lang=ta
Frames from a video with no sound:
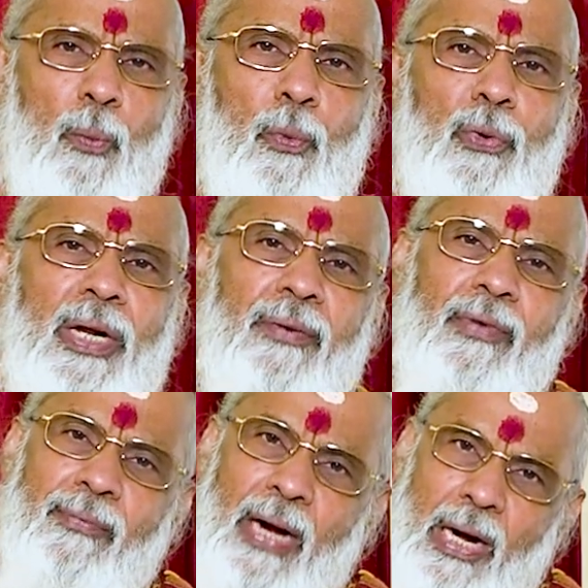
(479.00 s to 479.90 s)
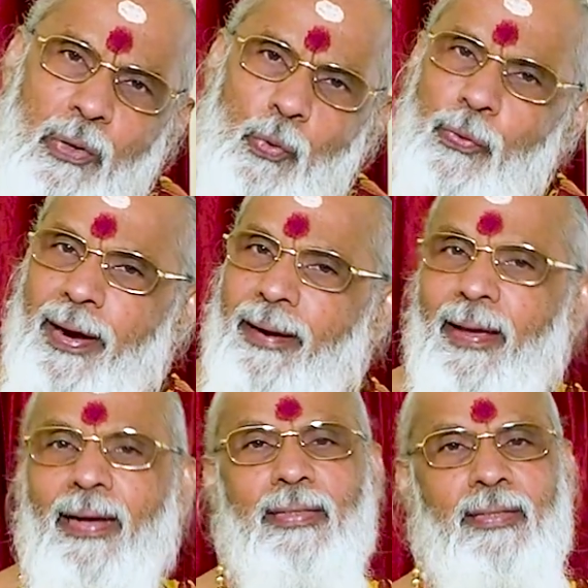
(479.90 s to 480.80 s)
புனர்விவாகவும்
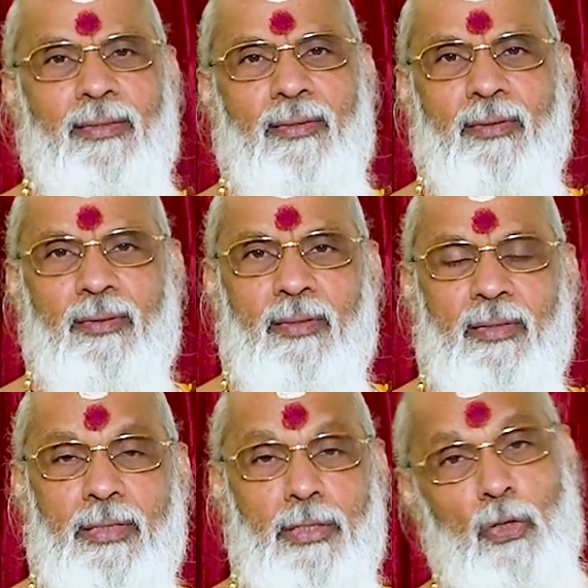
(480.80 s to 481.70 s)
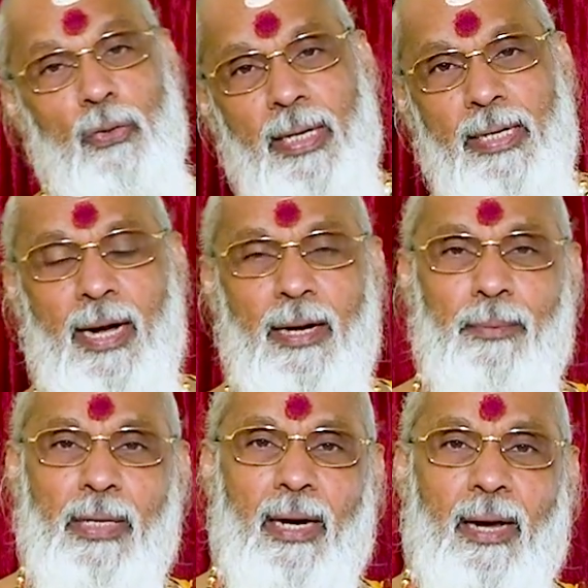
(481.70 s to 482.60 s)
கிடையாது இன்னொரு
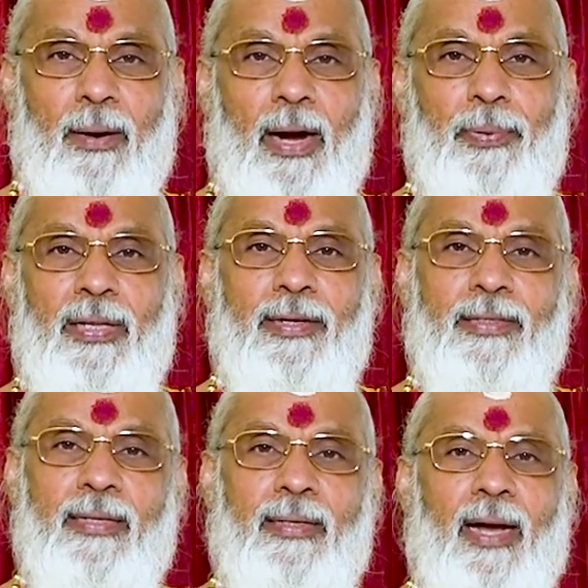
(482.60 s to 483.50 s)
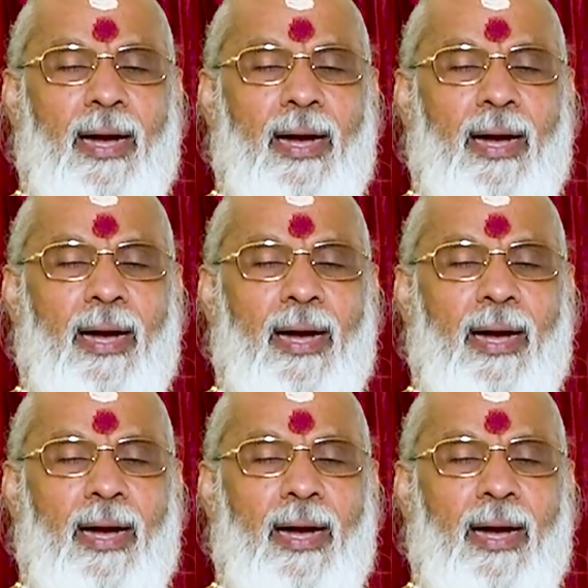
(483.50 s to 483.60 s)
கல்யாணம் பண்ணலாம் அப்படி நினச்சிருந்தா